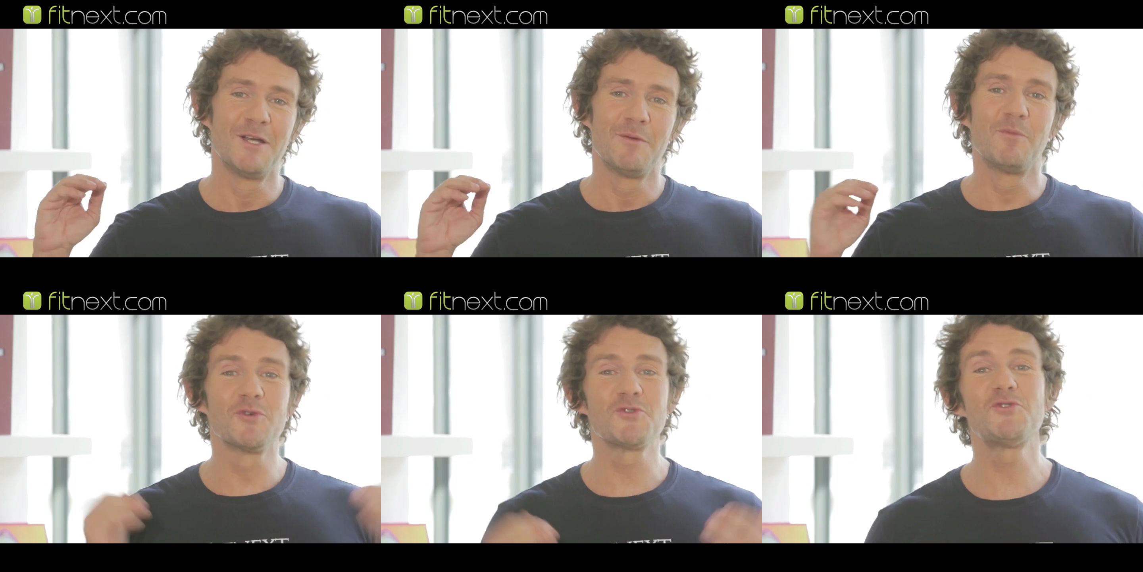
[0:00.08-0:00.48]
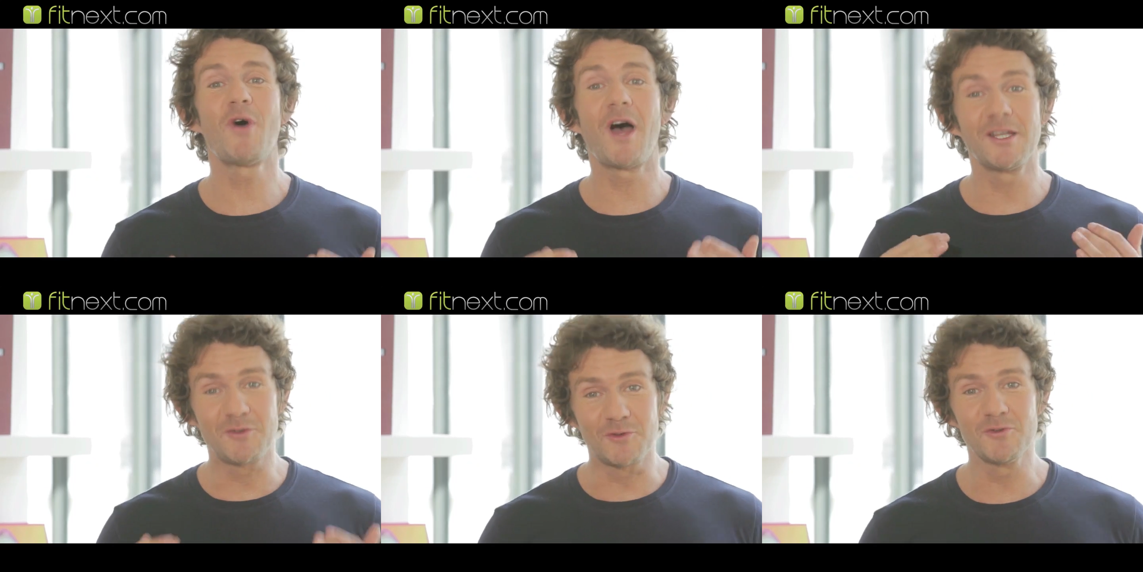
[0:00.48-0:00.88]

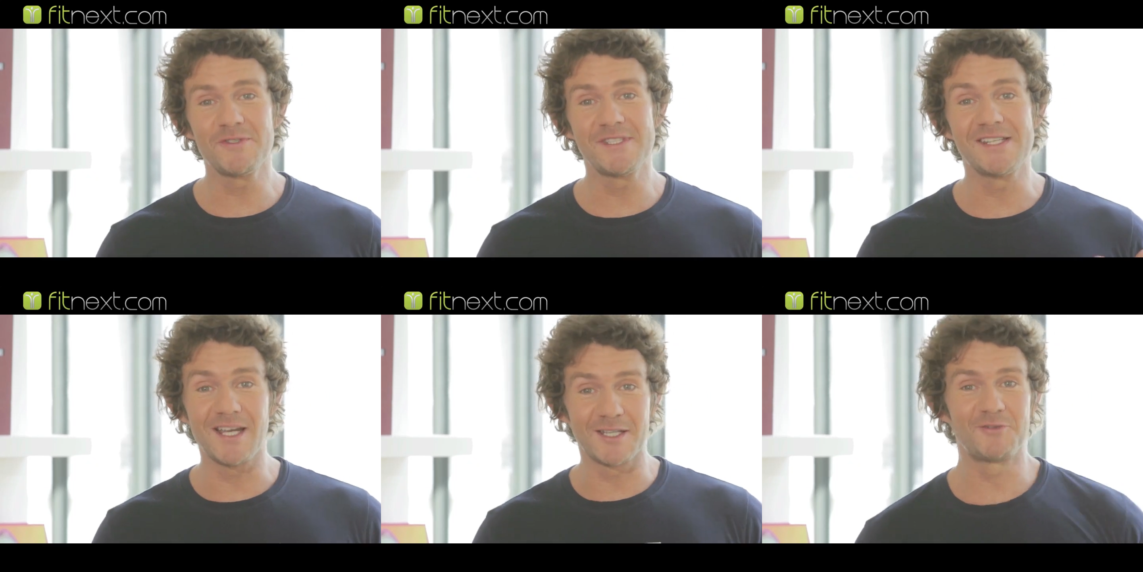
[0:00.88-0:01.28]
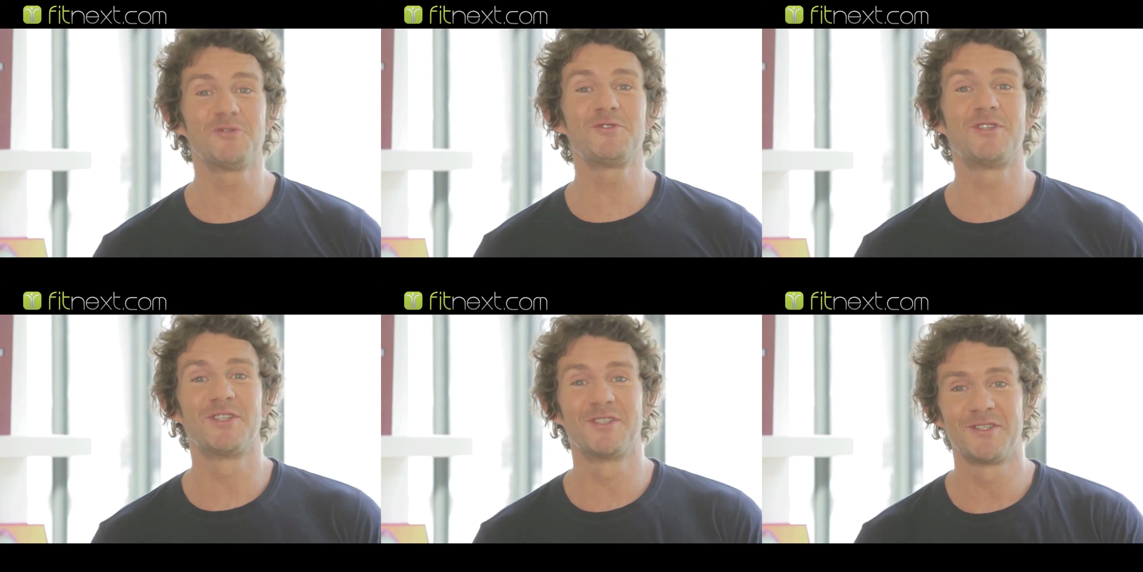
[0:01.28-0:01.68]
Bonjour à toutes et à
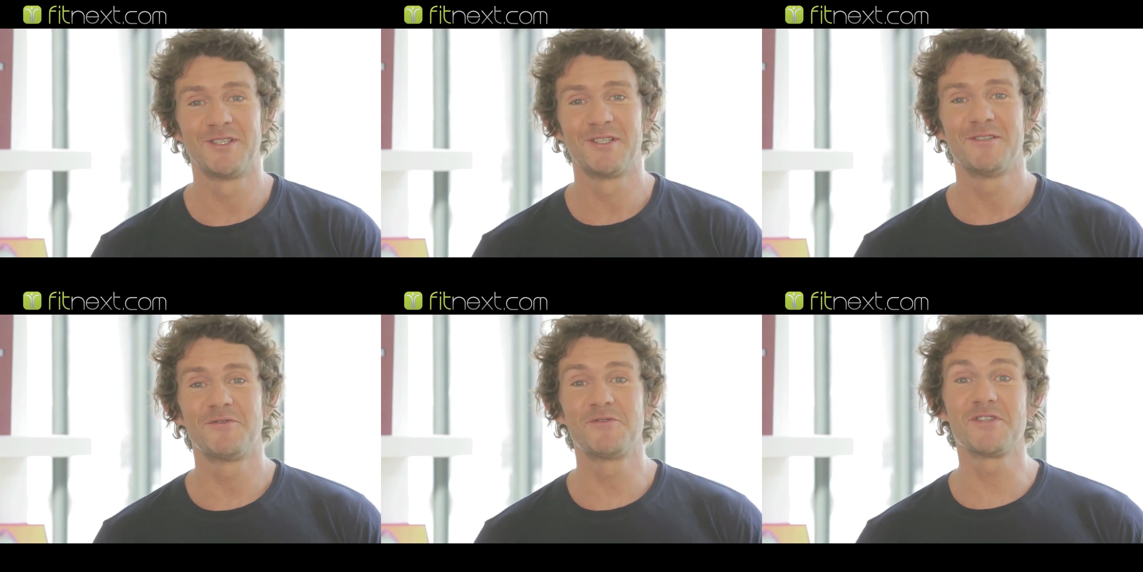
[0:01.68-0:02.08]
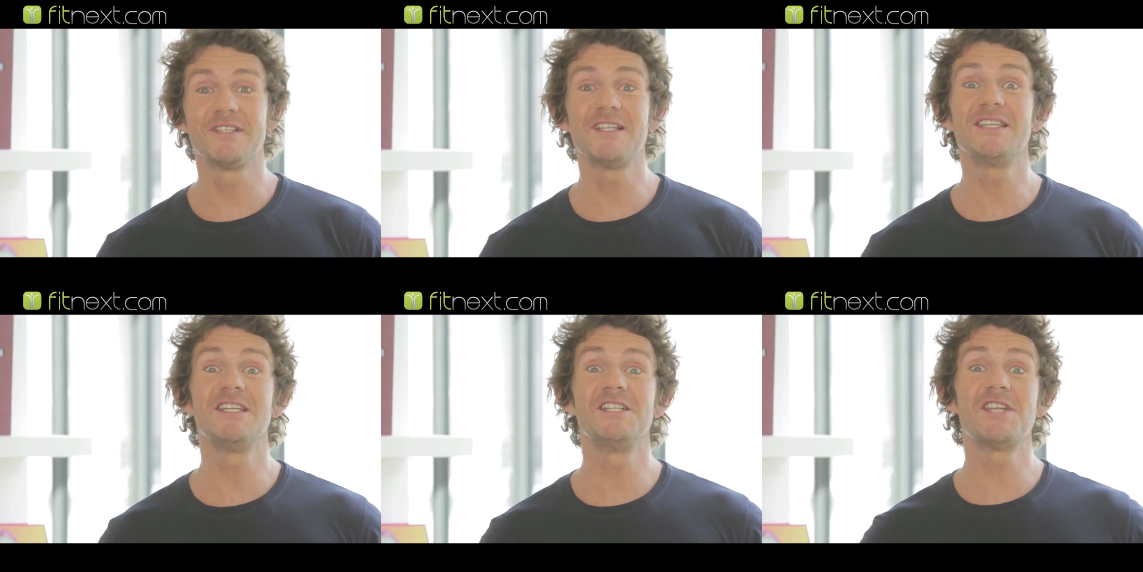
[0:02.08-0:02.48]
toutes. Vous en
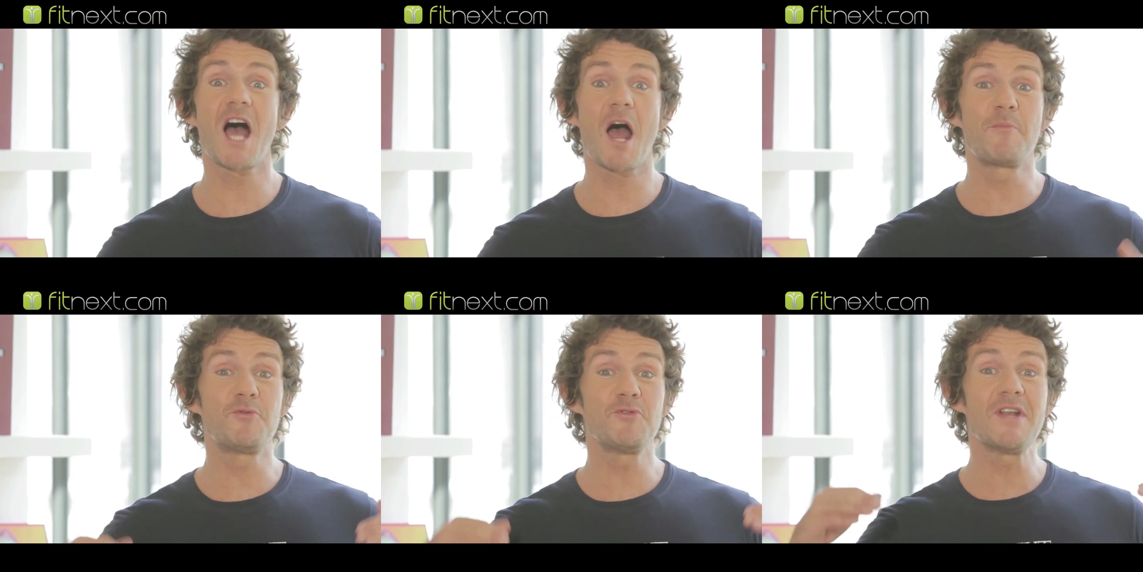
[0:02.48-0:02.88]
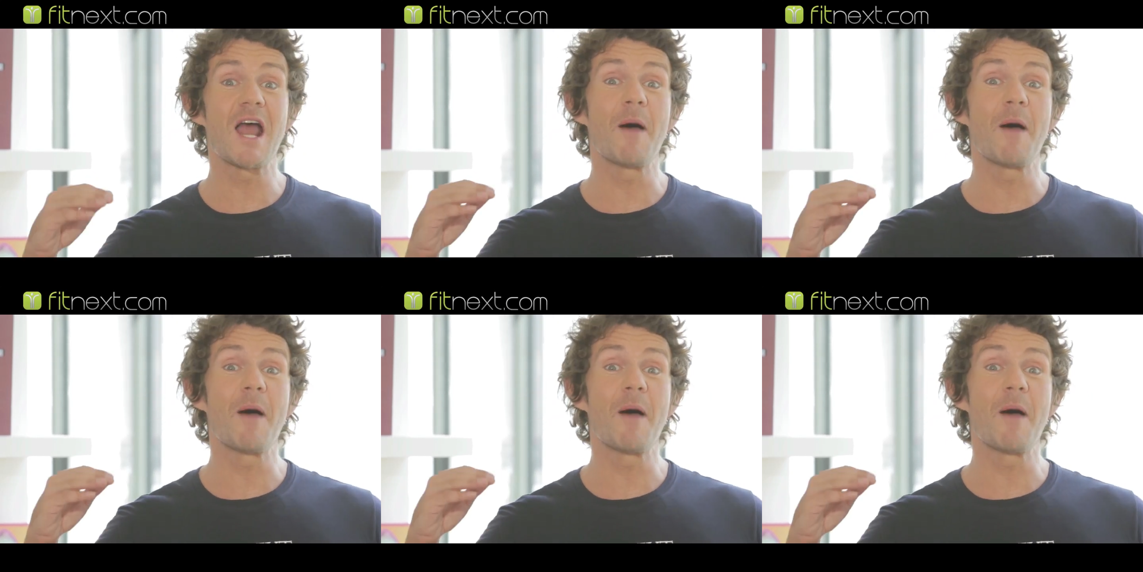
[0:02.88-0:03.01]
êtes déjà à plus de